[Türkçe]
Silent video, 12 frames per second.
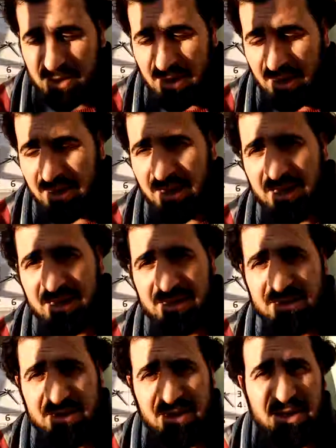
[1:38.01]
Allah
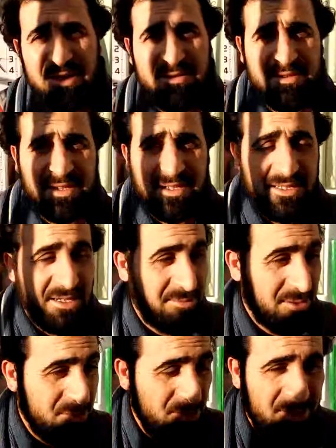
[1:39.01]
dilerse
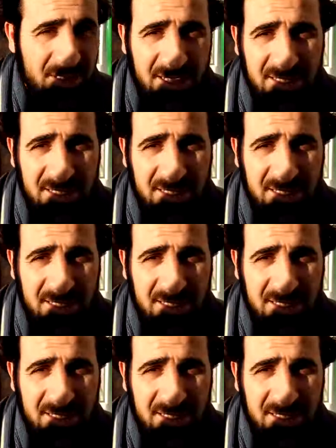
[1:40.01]
kıyamet gününe